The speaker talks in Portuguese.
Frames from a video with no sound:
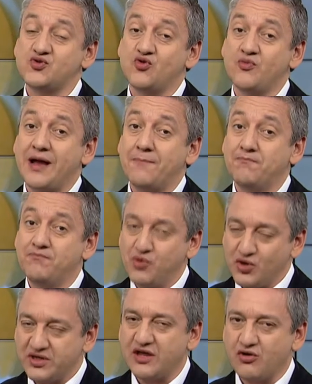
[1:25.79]
uma
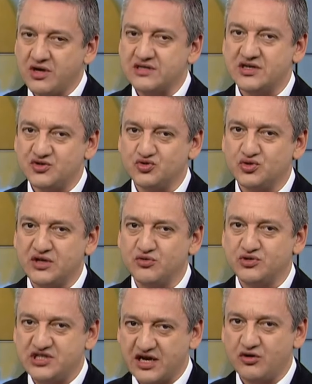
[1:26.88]
poderosa ajuda no
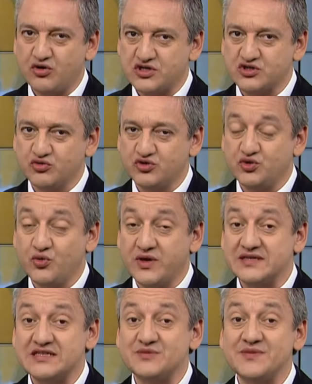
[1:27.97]
diagnóstico de
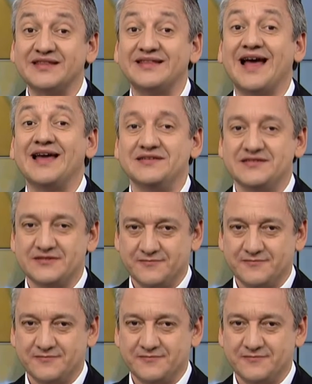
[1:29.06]
doenças mentais.